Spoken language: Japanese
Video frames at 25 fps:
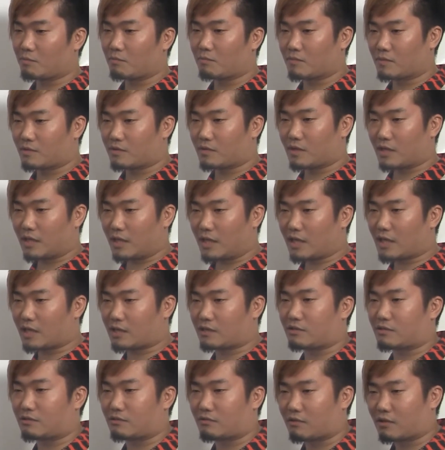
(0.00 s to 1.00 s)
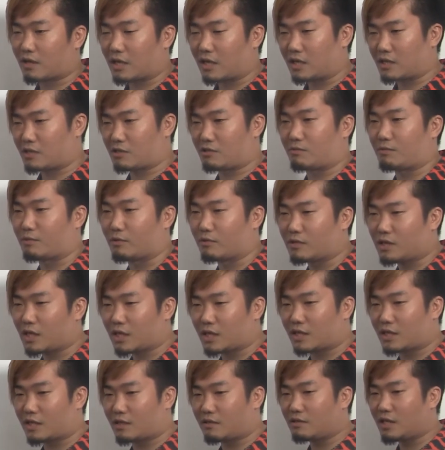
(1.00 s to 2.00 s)
それ、圭太君の話を僕が
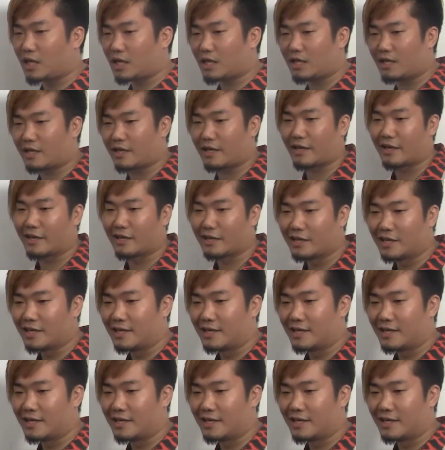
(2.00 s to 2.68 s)
聞くだけで